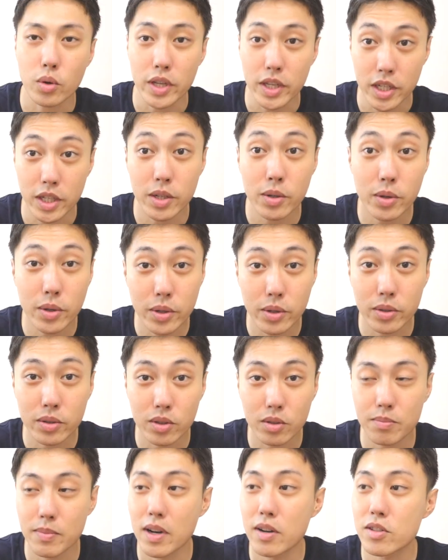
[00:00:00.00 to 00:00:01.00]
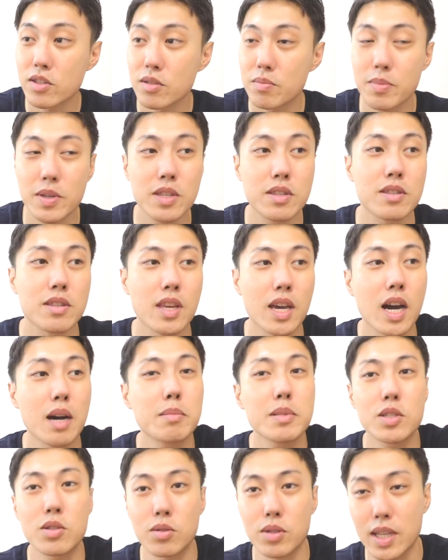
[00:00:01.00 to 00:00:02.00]
これ医療用のマウスピースで
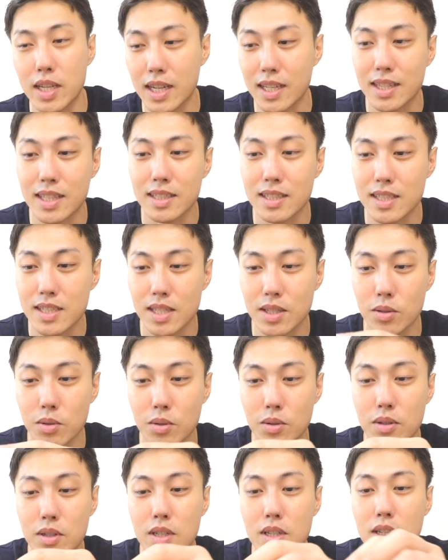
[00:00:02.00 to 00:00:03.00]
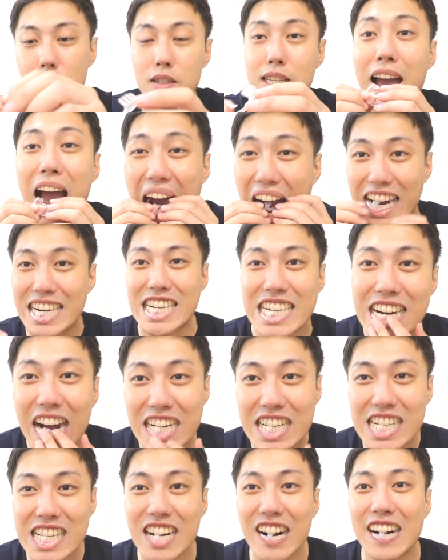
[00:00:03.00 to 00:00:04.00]
Amazon で買ったんですけど
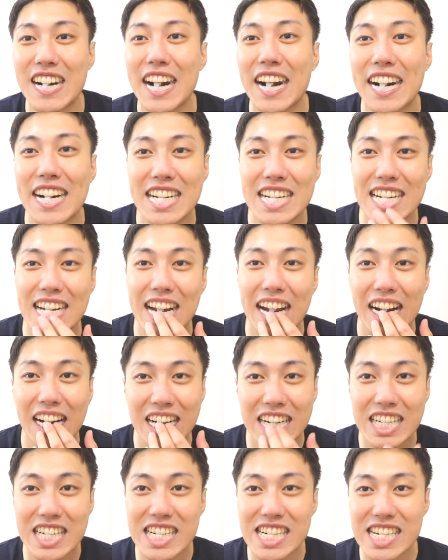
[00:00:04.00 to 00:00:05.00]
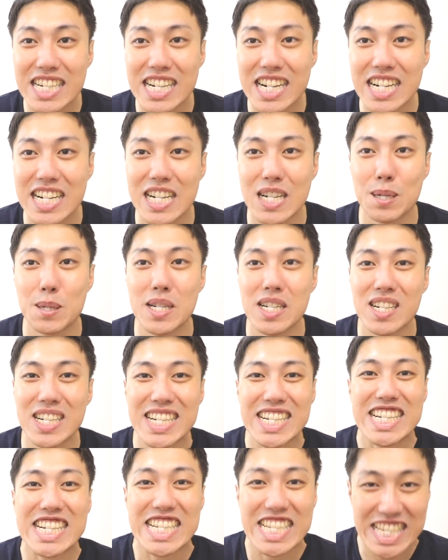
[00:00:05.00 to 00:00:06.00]
こんな感じではめる
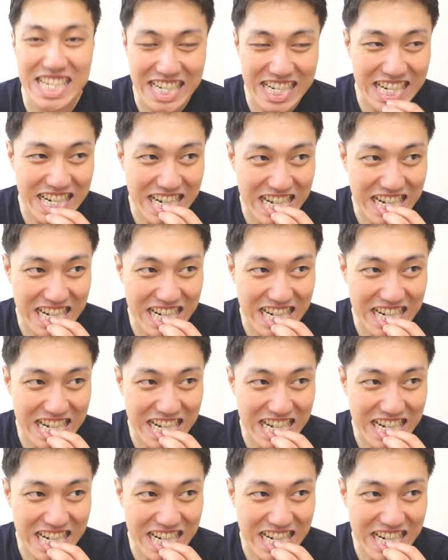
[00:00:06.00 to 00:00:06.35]
わけなんですよ